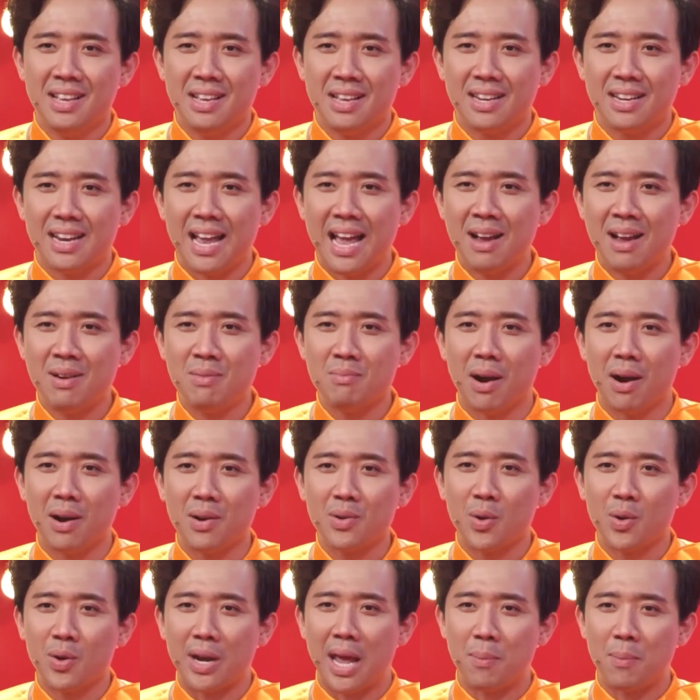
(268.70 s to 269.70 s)
ăn bận
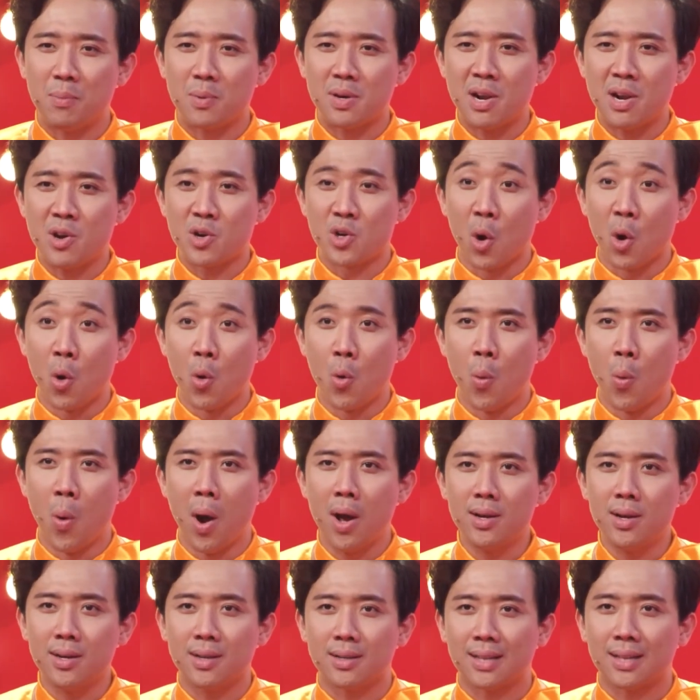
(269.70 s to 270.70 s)
cho đẹp rồi ra ru
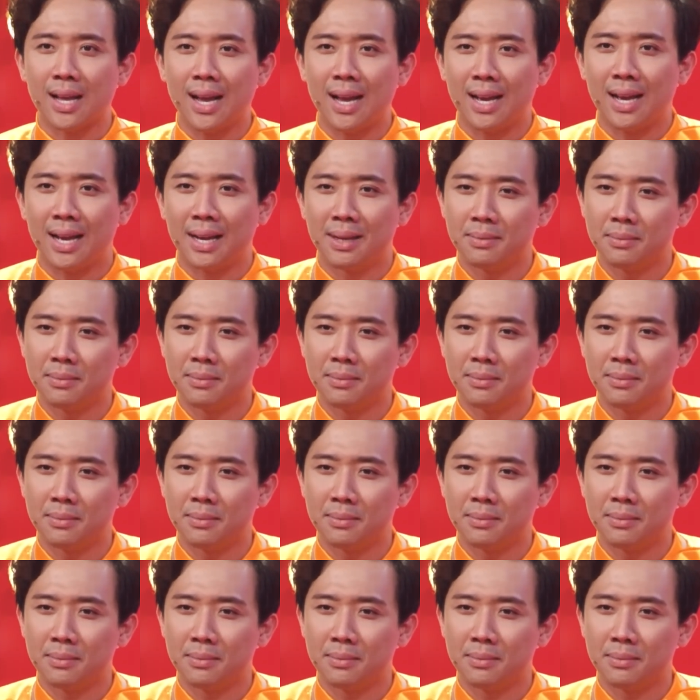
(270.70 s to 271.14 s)
quến người ta hả?